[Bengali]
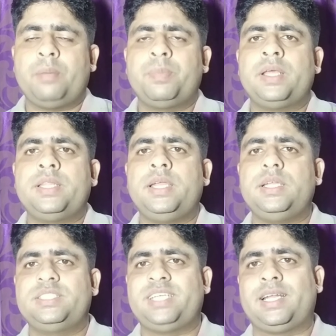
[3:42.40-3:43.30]
আপনাদের
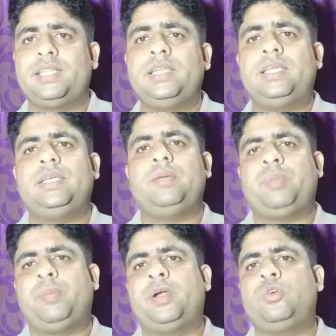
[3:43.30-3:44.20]
সারাদিনে যে
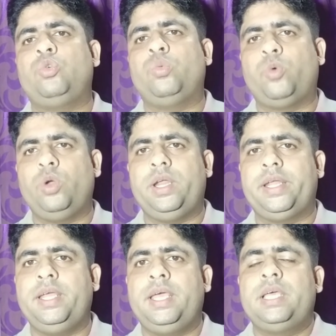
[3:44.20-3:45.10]
পেপার টু পড়লেন